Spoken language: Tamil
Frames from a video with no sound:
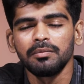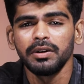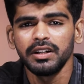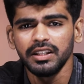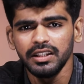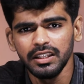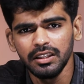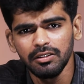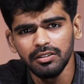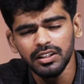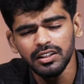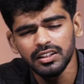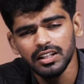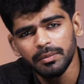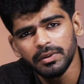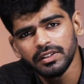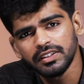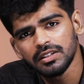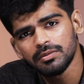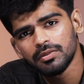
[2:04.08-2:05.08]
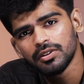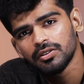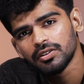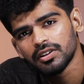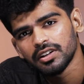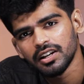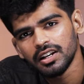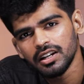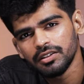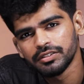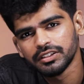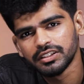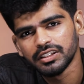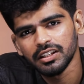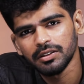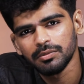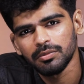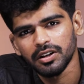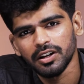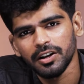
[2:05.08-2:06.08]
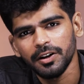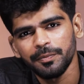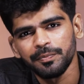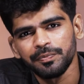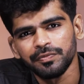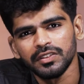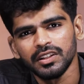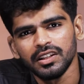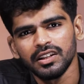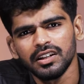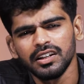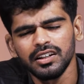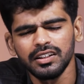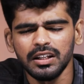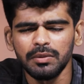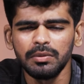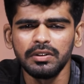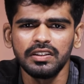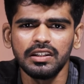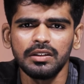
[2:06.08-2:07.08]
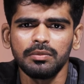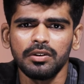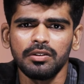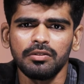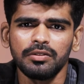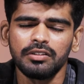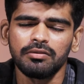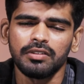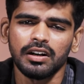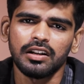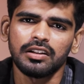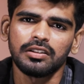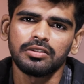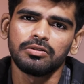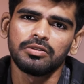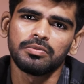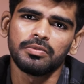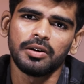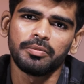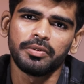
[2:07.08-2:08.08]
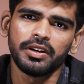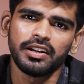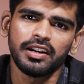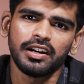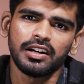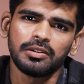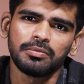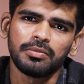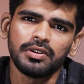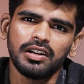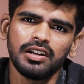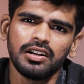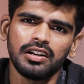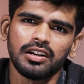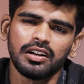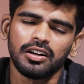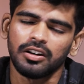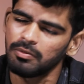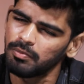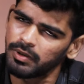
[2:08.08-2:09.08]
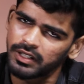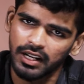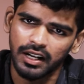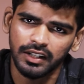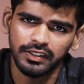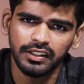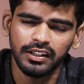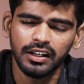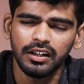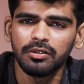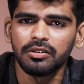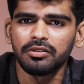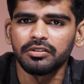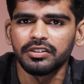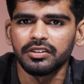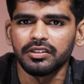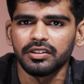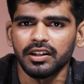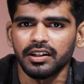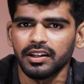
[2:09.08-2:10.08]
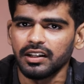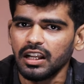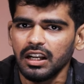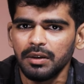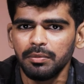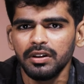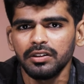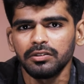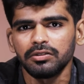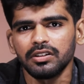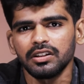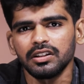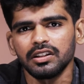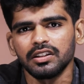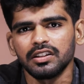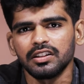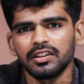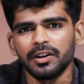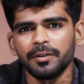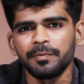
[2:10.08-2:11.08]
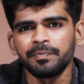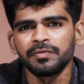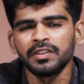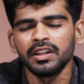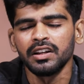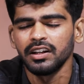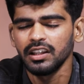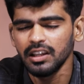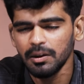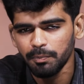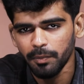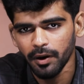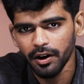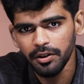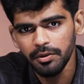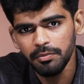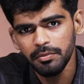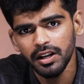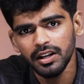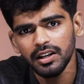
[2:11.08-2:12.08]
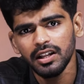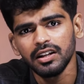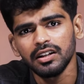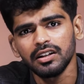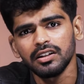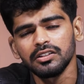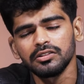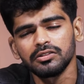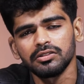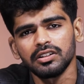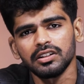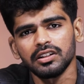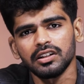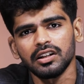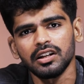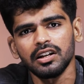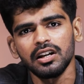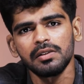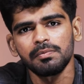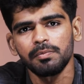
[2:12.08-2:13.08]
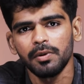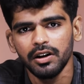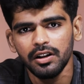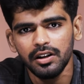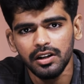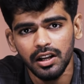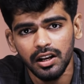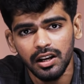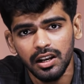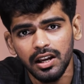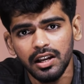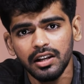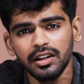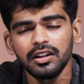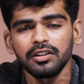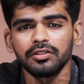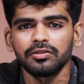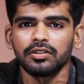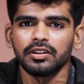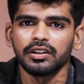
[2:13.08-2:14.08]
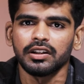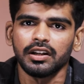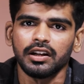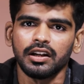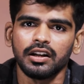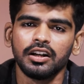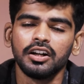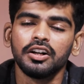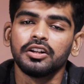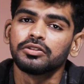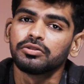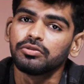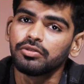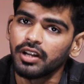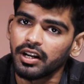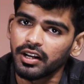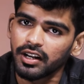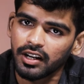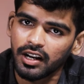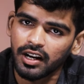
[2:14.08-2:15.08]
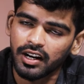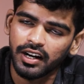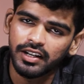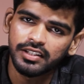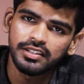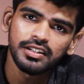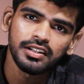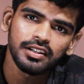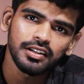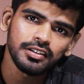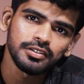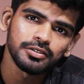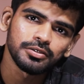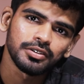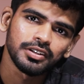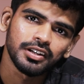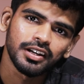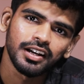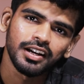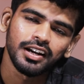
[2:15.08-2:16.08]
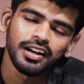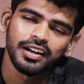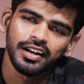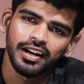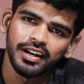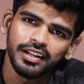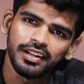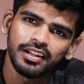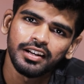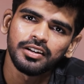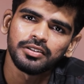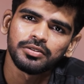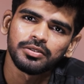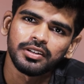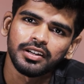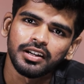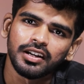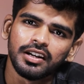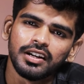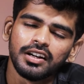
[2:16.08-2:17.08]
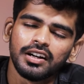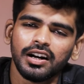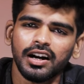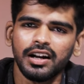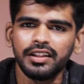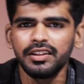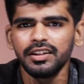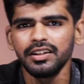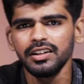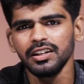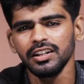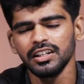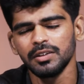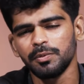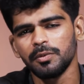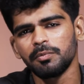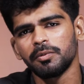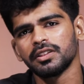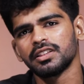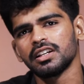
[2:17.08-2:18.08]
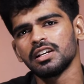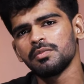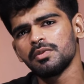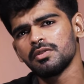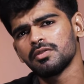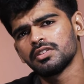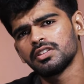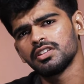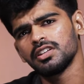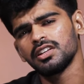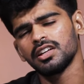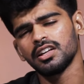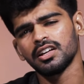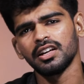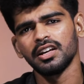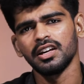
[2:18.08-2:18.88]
பட் இது வந்து தமிழ் சினிமாவுக்கு ஒரு நல்ல விஷயமா இது தமிழ் சினிமா வந்து வளர்த்து விடுமா அப்படின்னு கேட்டோம்னா ரொம்ப டாக்ஸிக்கான ஒரு விஷயம் தான் எல்லாருமே சொல்கிறது அதுதான் நீங்கள் படம் நல்லா இருக்குன்னு சொல்லுங்கள் படம் நல்லா இல்லைன்னு சொல்லுங்கள் சூர்யா நல்லா நடிச்சிருக்கிறேன்னு சொல்லுங்கள் நடிக்கலைன்னு சொல்லுங்கள் அது என்ன எப்போ பார்த்தாலுமே வந்து